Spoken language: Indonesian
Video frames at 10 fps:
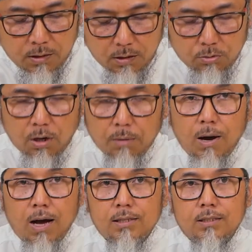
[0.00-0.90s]
Kita sudah
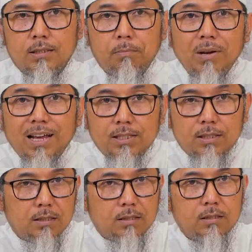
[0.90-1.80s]
bahas
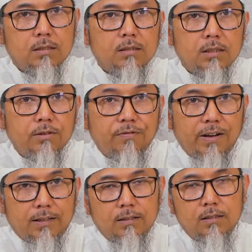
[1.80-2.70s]
11 sifat